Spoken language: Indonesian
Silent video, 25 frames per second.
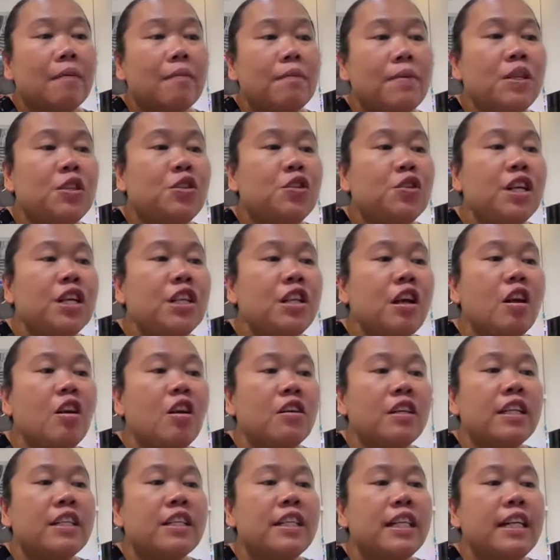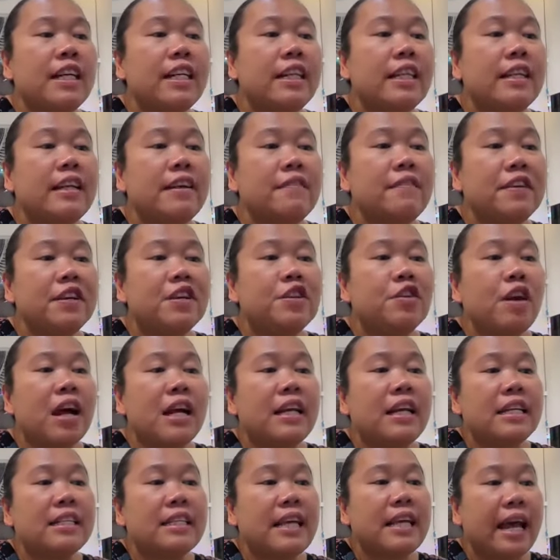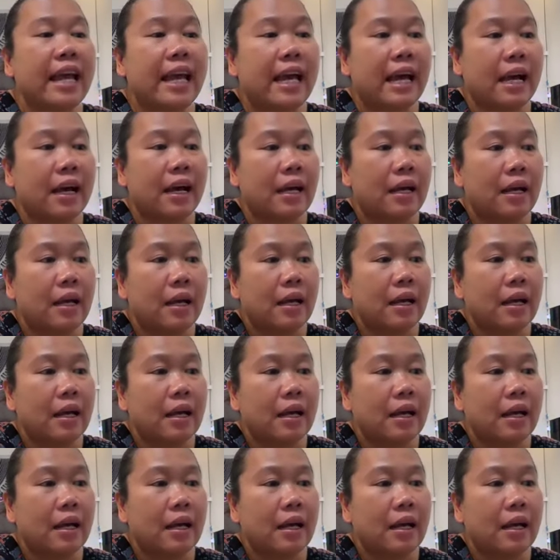Miss Juni tolong di delete ini video adik saya.